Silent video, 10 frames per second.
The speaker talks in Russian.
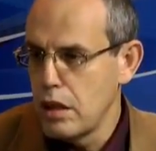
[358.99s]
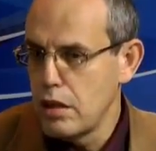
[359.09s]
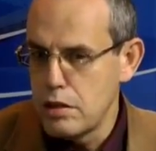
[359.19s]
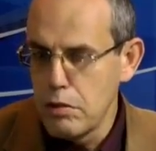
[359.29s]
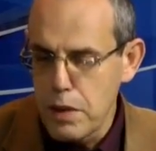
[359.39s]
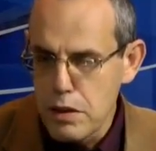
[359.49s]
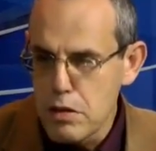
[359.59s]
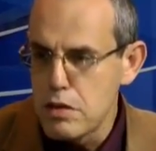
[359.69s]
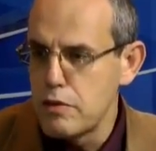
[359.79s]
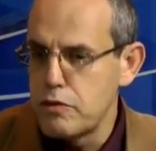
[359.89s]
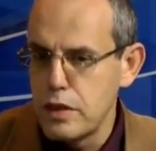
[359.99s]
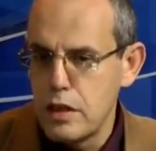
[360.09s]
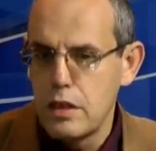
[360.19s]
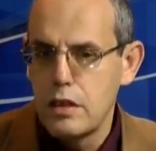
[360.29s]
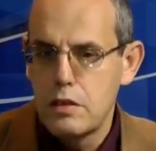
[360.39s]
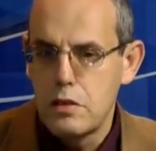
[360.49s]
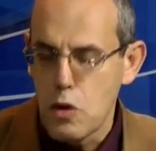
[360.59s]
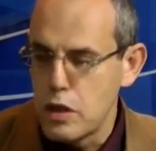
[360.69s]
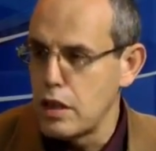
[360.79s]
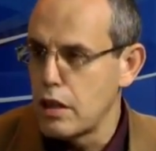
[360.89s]
Если вы придете в э,
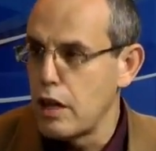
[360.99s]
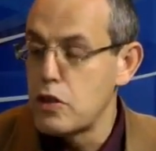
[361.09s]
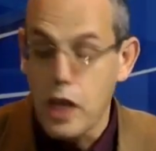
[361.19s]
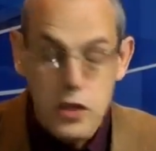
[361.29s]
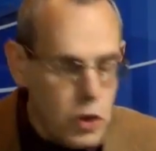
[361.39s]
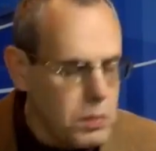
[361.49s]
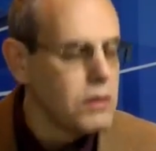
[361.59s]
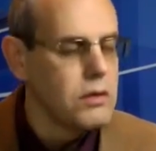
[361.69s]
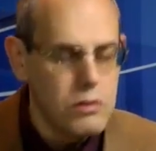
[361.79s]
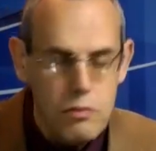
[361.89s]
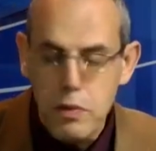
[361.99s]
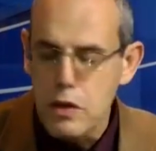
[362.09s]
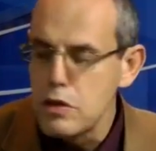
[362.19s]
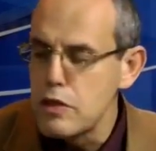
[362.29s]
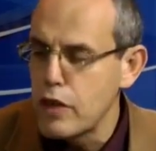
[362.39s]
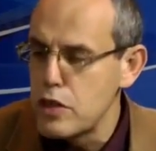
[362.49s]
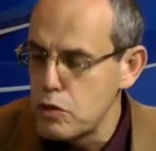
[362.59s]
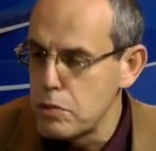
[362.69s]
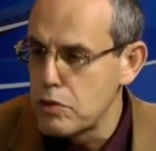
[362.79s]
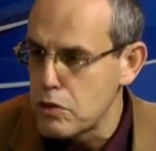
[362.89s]
тройке, в костюме, придете в
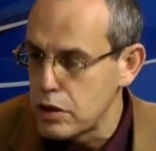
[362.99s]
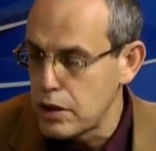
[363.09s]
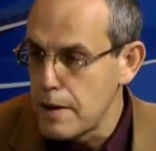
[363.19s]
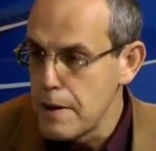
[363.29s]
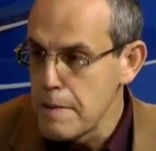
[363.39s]
костюме тройки